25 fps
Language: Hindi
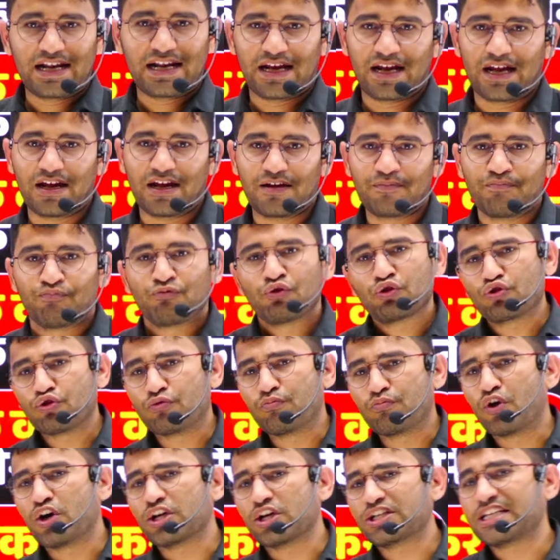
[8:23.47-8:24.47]
रहे हैं तो
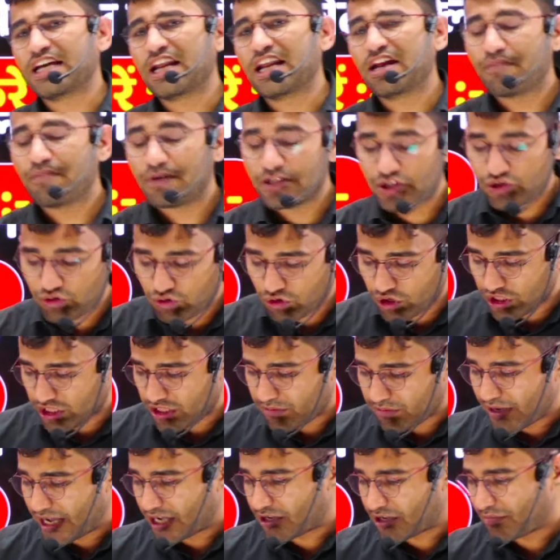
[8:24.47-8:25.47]
बहुत सारे बच्चों के
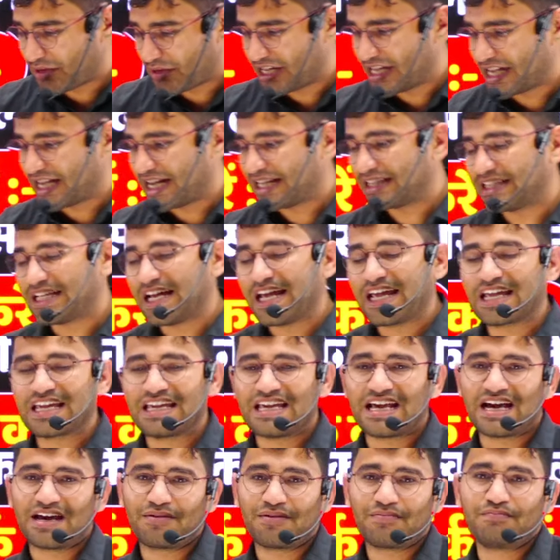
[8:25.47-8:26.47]
दिमाग में ये आता है
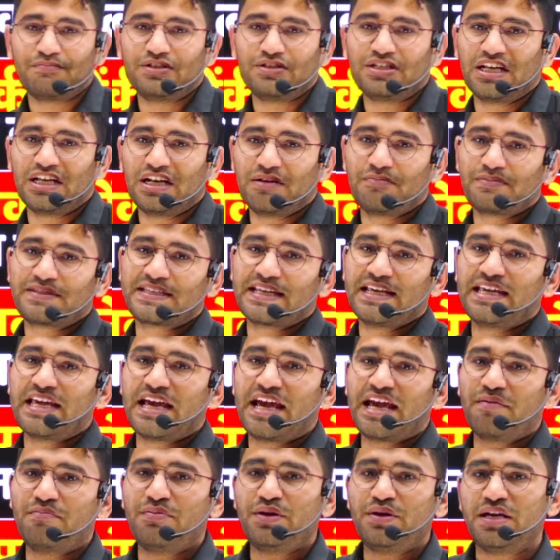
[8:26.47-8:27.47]
कि यार जीएनएम सही
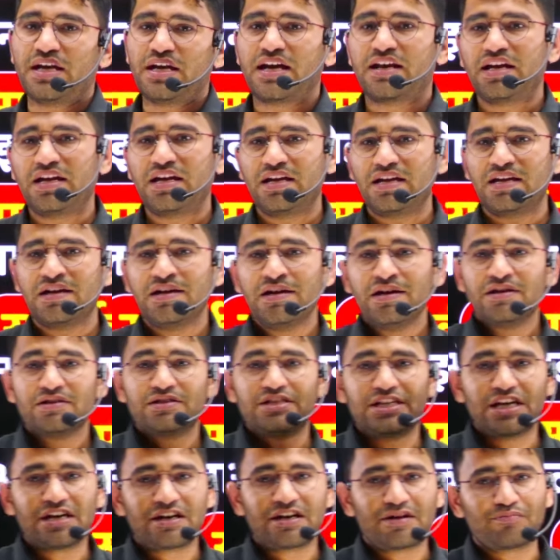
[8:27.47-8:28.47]
है भी या नहीं
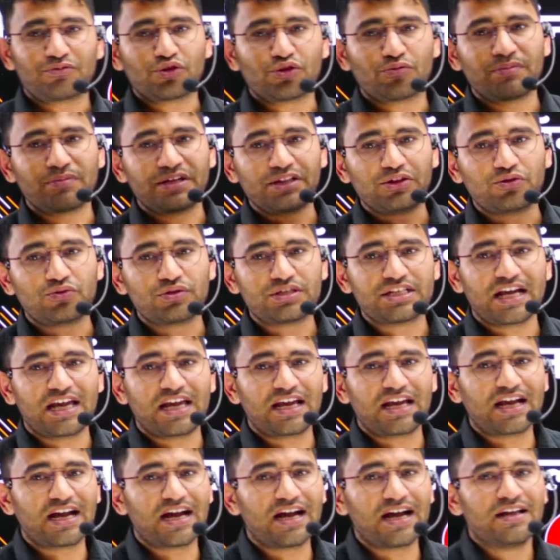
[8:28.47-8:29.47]
जीएनएम तो बंद हो
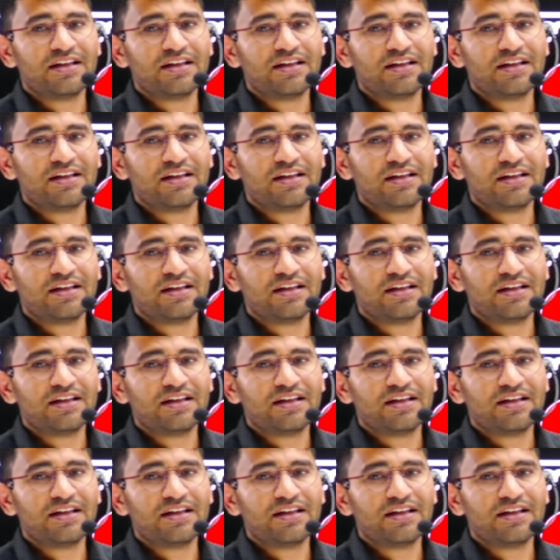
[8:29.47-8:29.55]
जाएगा